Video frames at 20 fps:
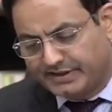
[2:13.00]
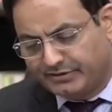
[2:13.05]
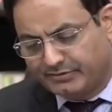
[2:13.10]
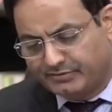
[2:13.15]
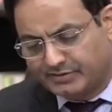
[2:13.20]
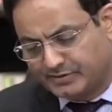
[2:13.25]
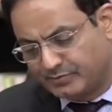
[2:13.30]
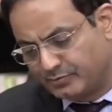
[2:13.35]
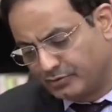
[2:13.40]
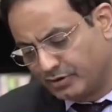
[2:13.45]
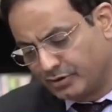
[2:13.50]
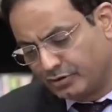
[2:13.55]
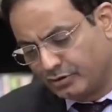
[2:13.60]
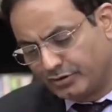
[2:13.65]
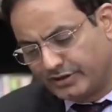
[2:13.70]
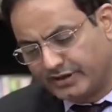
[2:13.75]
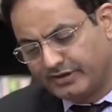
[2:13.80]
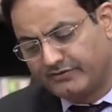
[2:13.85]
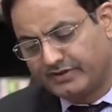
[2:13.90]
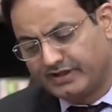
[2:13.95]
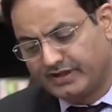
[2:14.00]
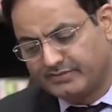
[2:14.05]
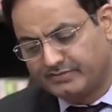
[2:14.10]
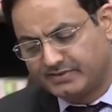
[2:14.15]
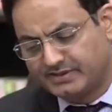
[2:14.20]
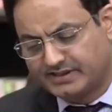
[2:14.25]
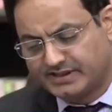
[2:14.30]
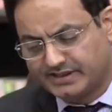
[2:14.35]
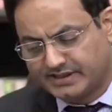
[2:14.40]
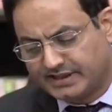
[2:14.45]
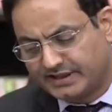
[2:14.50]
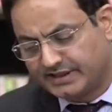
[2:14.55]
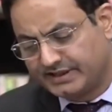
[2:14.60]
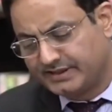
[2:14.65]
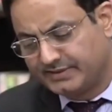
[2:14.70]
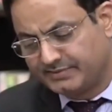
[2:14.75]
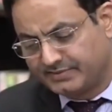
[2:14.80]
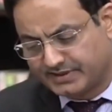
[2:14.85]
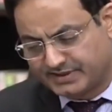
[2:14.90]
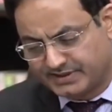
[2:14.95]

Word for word: इंटरव्यू बस पूरा होने वाला है बस एक आखिरी